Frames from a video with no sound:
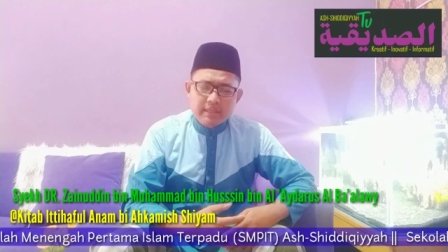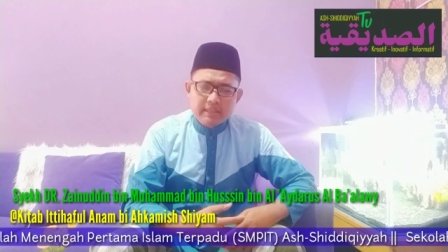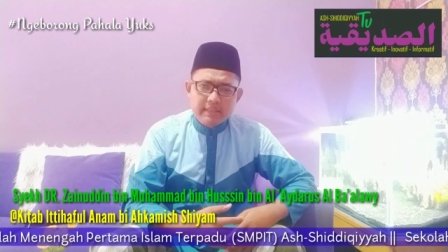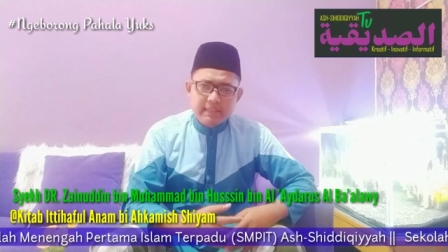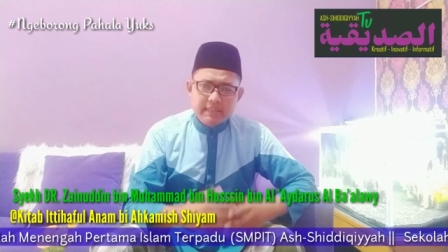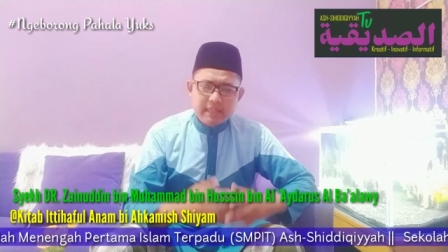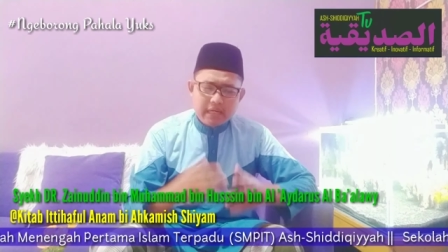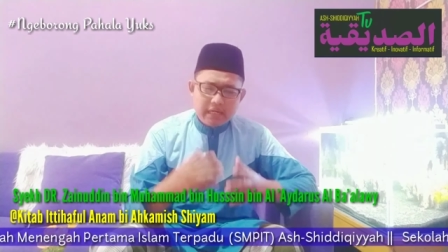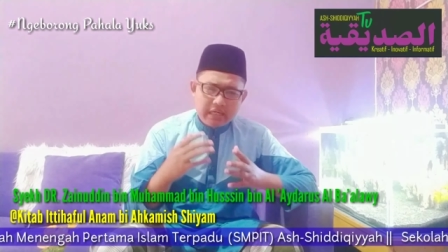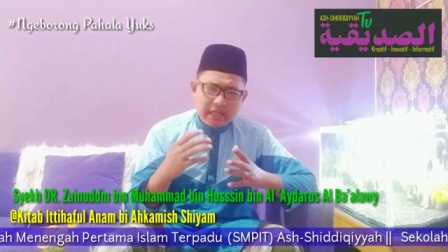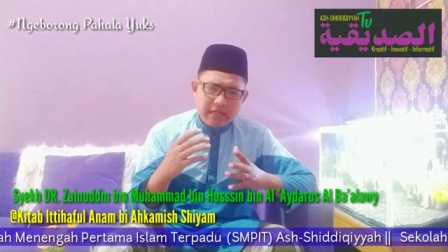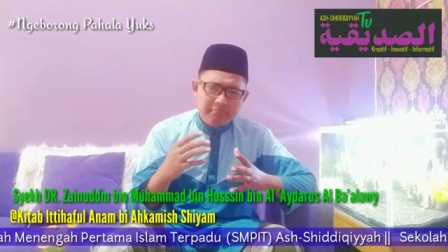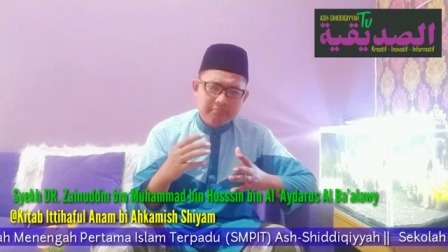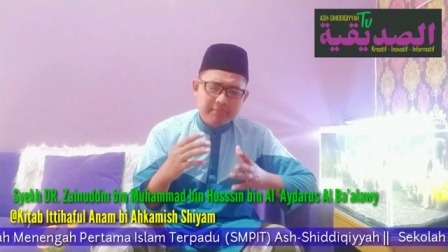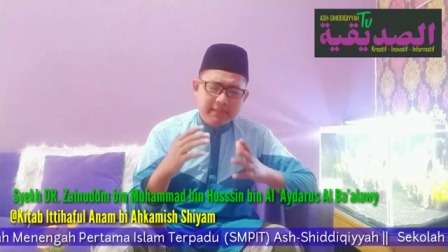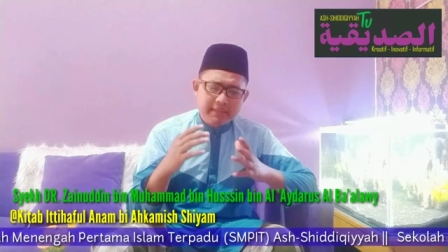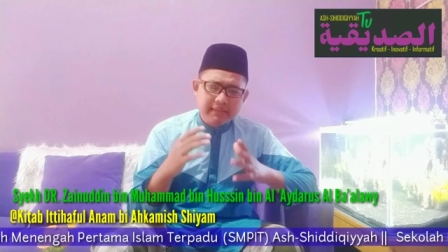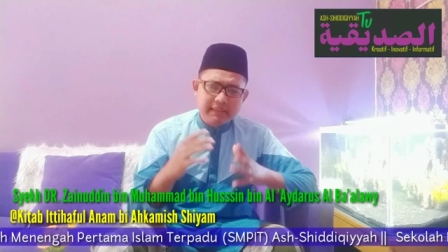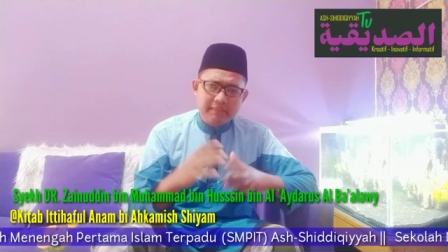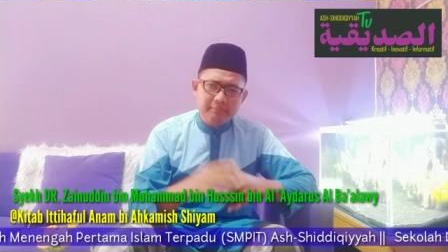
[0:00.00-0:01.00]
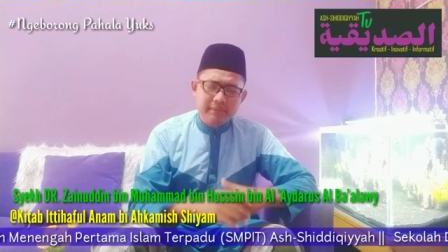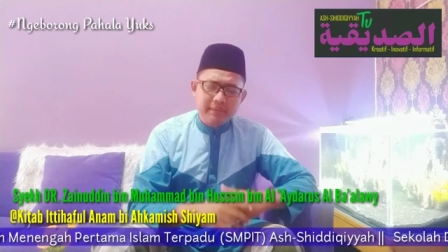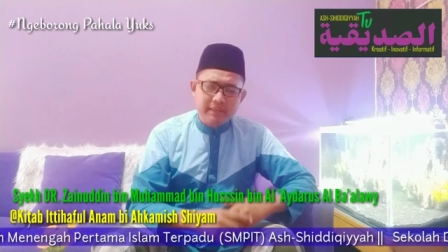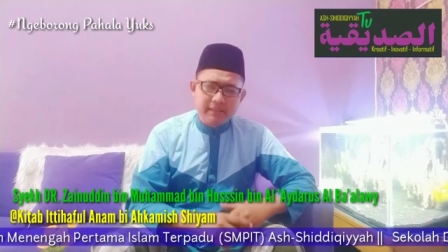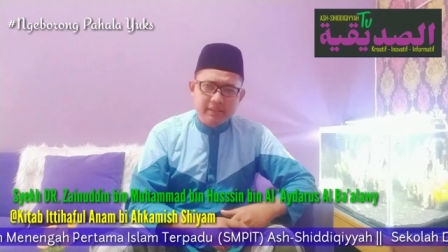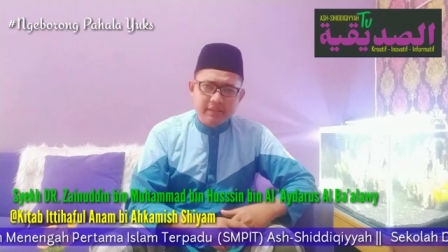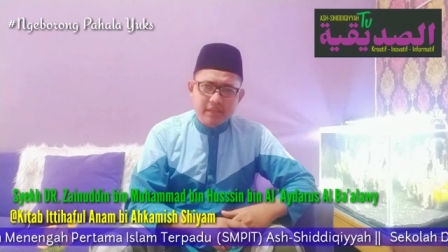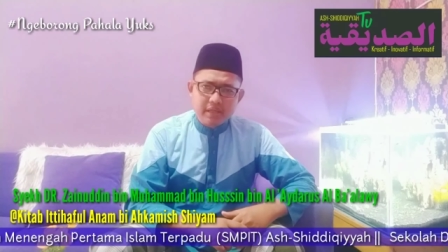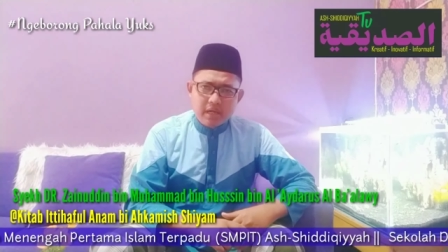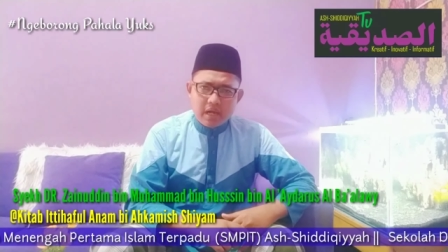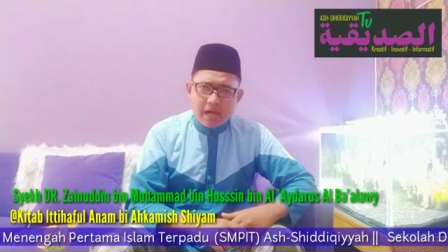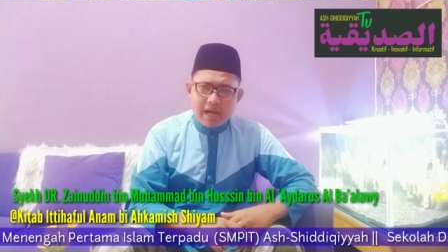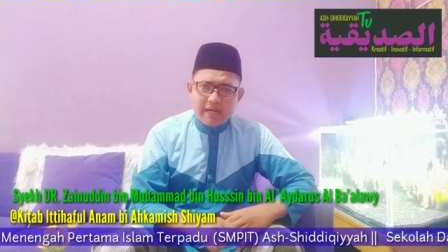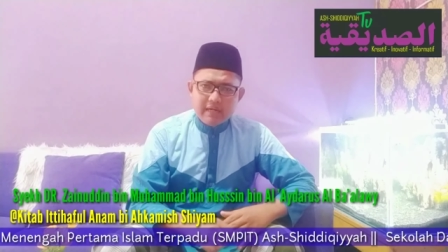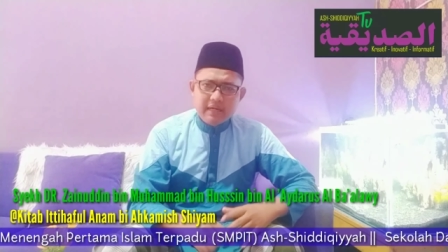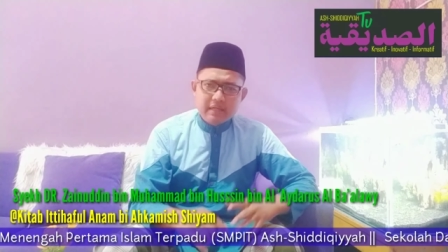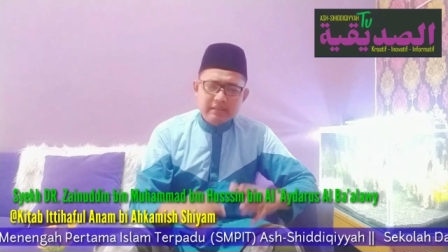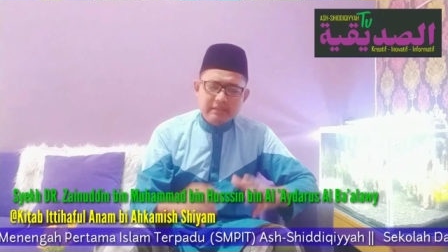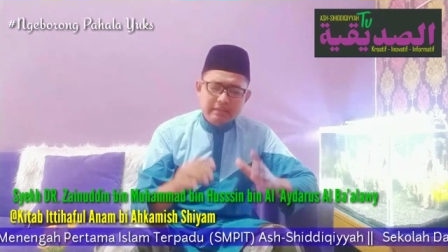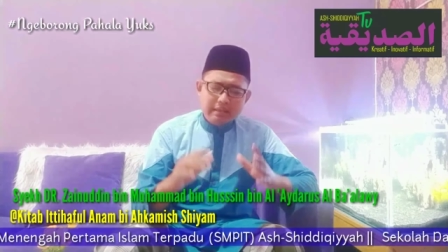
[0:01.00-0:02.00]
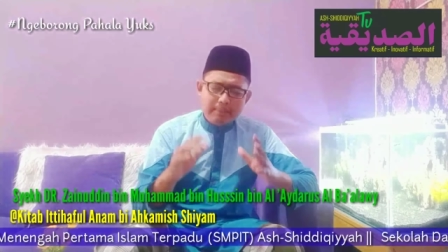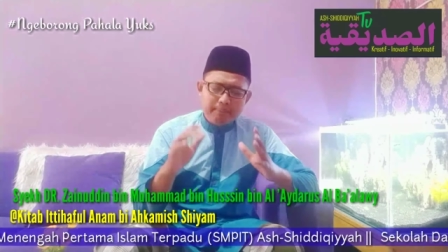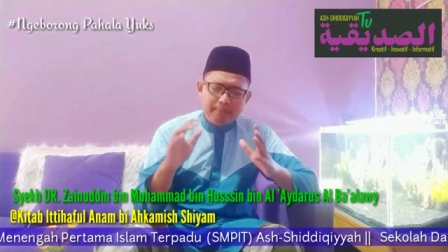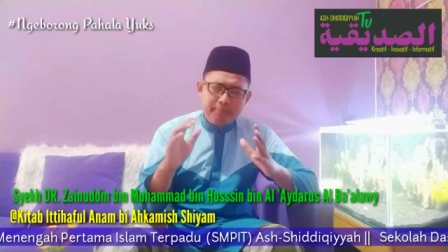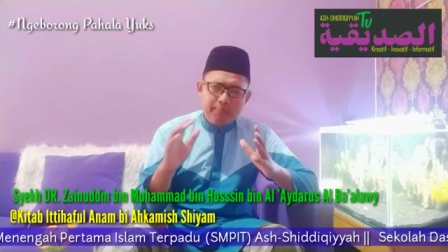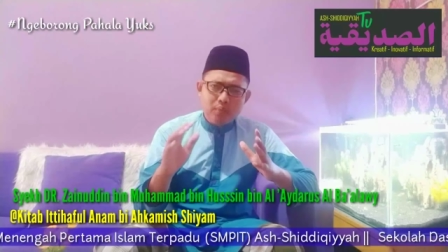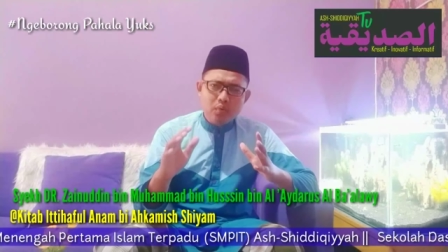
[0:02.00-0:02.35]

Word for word: Di dalam kitab ini ada 10